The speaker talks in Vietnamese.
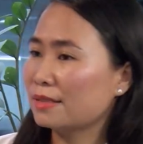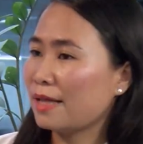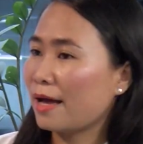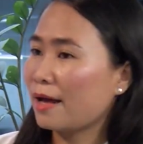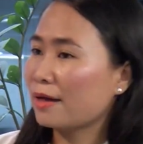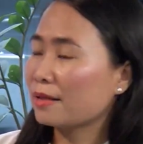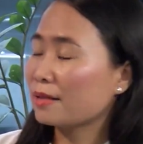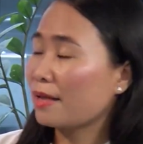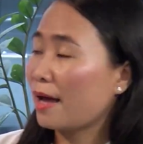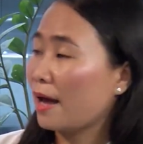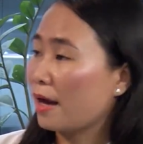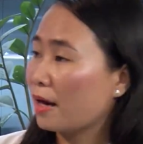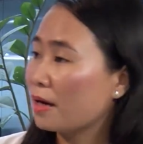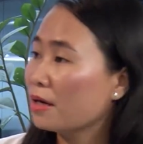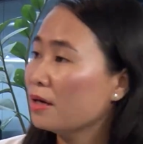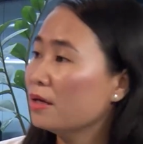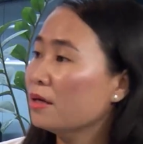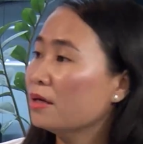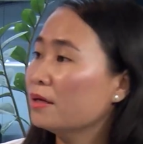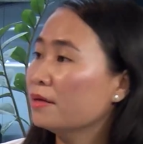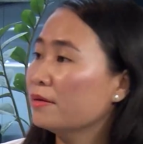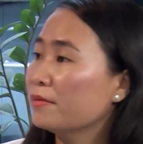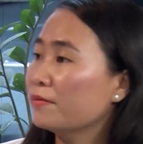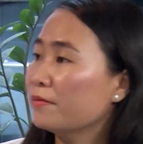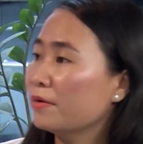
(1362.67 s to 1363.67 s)
tăng thẳng
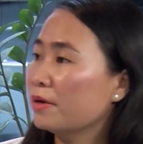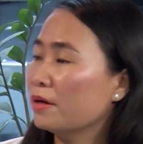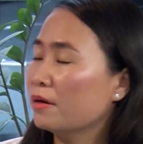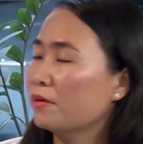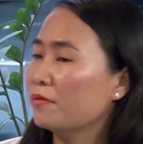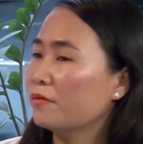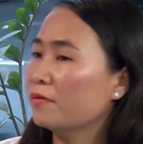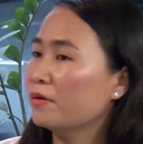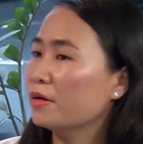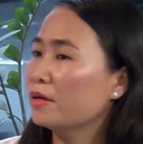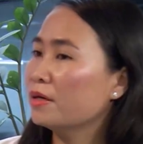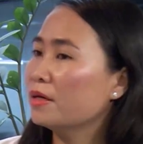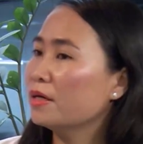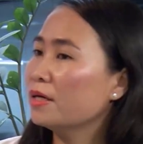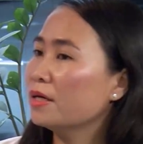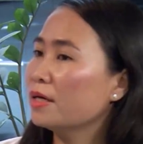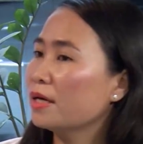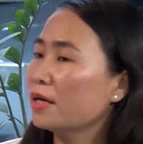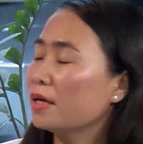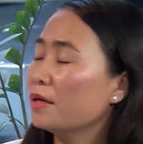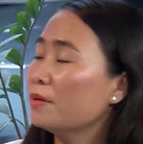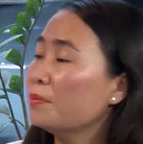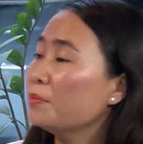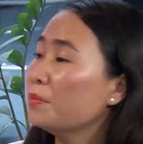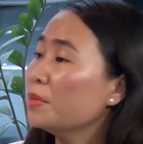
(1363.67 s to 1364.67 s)
lên à, với
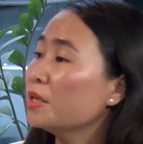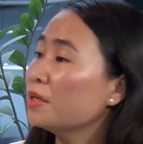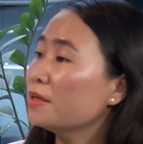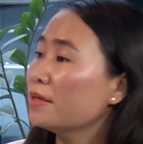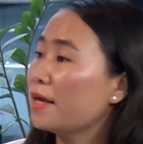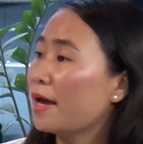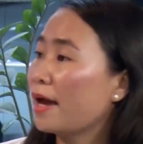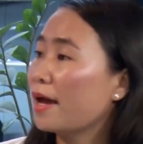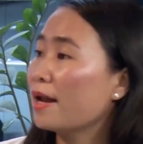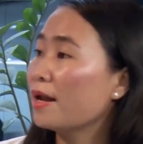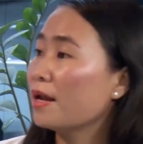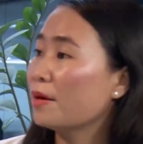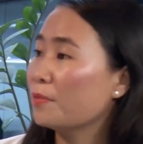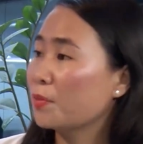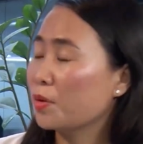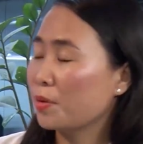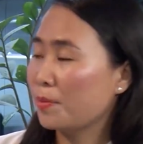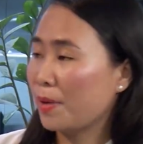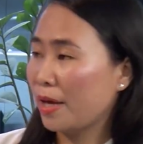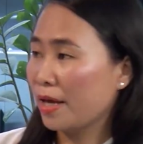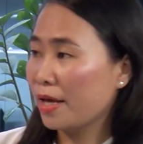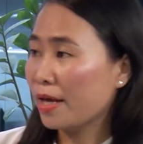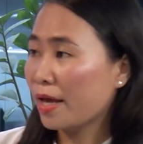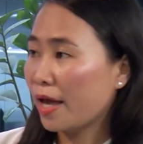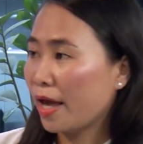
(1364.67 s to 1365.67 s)
cái mức giá là
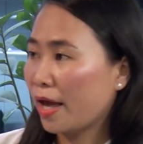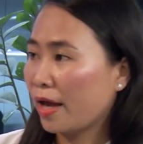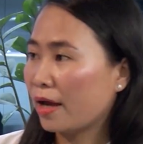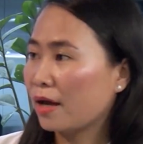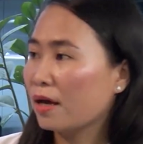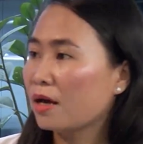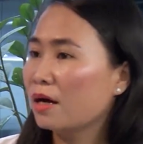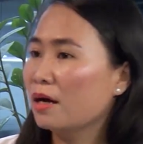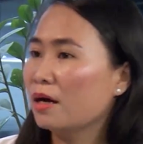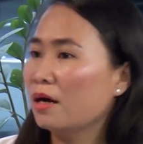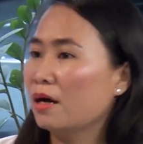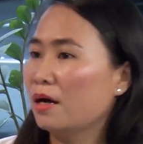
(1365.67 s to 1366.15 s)
17 ngàn